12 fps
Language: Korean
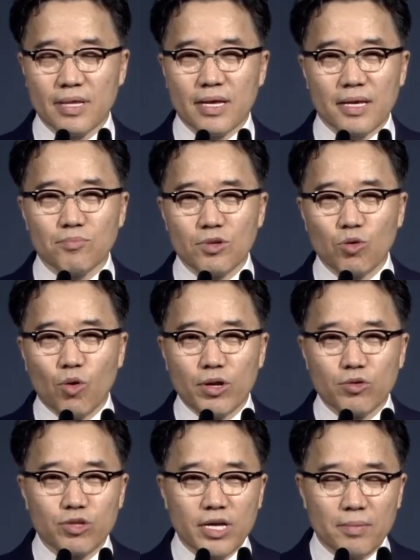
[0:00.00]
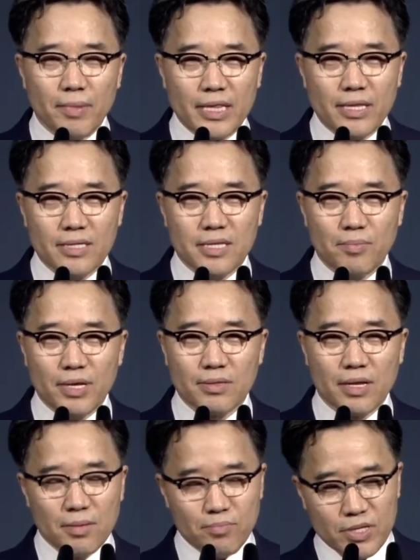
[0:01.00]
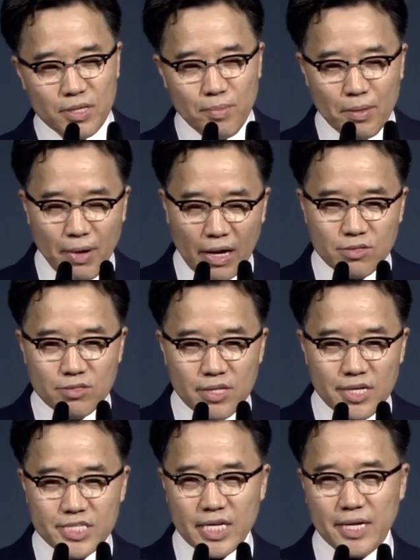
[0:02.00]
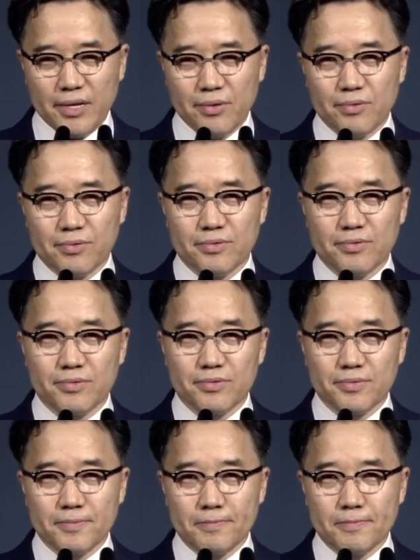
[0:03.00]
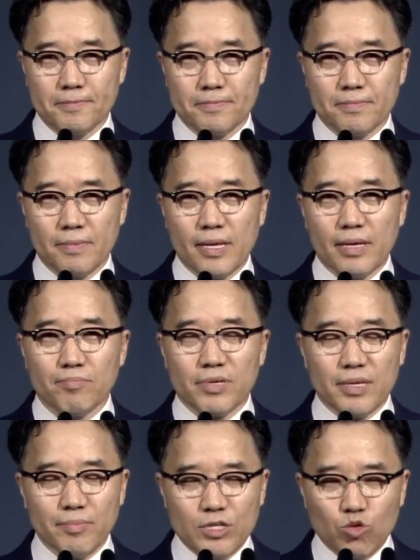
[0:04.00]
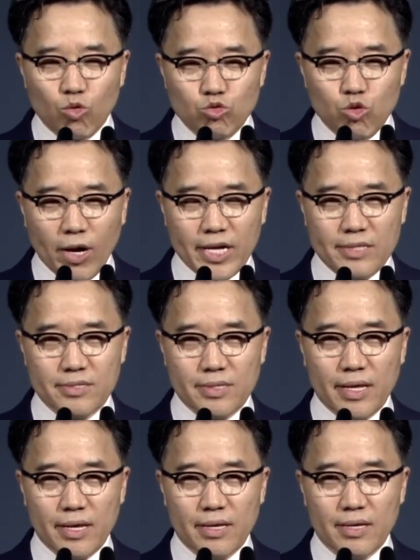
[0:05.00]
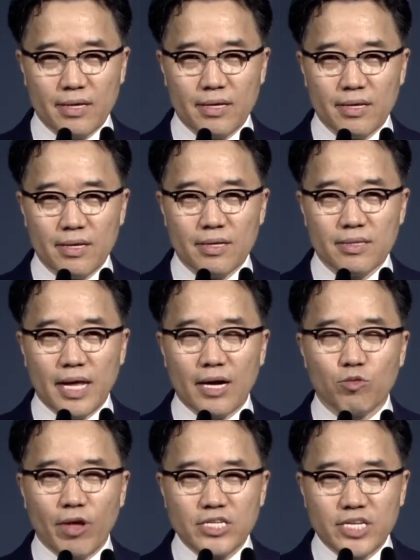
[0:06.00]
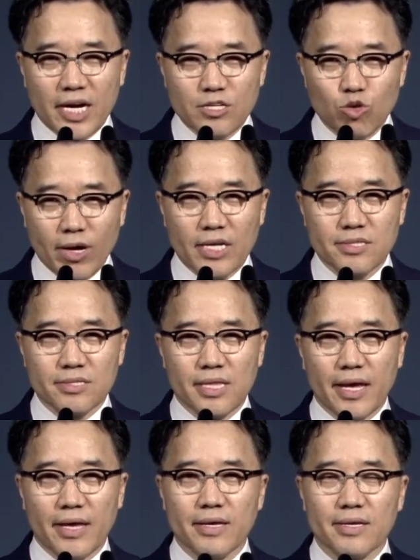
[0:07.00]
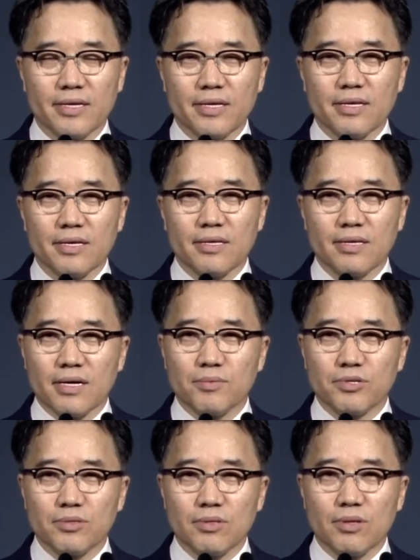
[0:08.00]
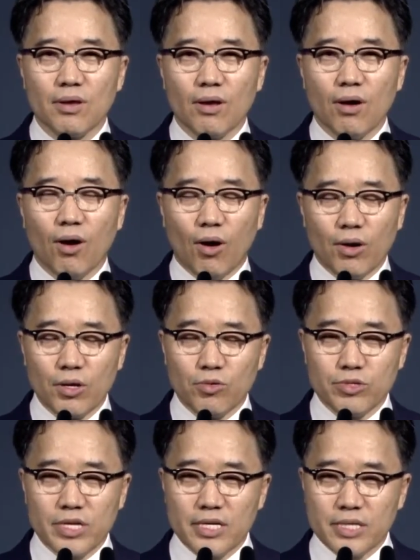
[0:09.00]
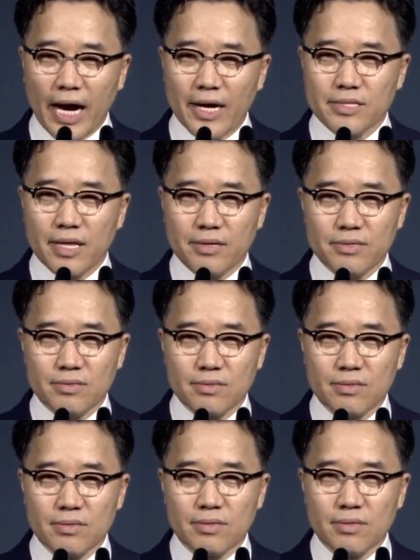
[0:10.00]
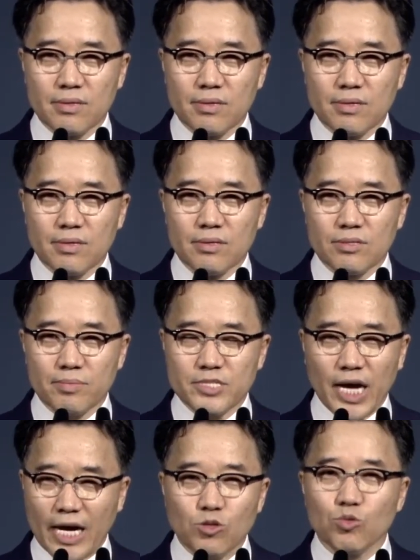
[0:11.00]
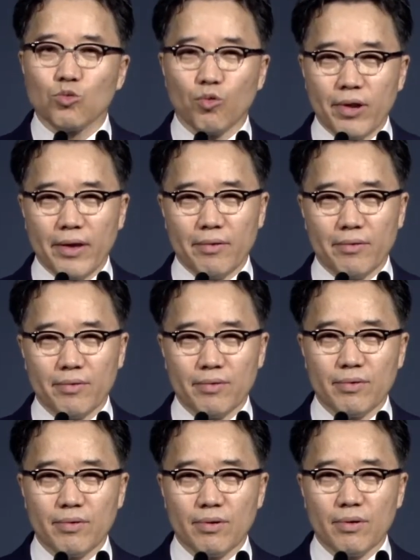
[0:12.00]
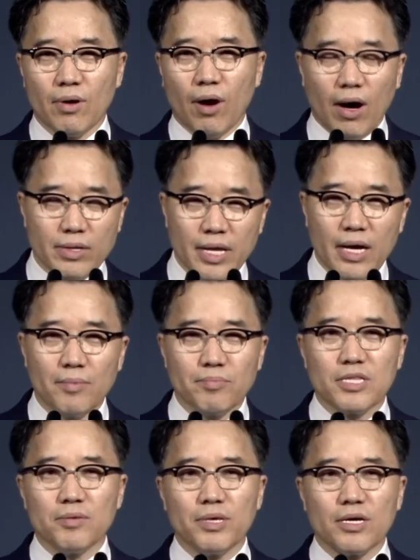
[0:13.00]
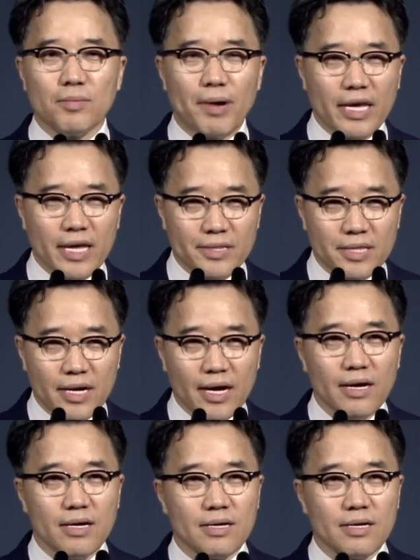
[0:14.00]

힘들고 어려운 일을 만날 때면 믿음이 막 흔들리잖아요. 믿음이 좋은 줄 알았는데, 나는 괜찮은 줄 알았는데, 여러분, 어려운 일을 당할 때는 정말 자기도 놀래요. 아, 내가 믿음이 이거밖에 안 되나?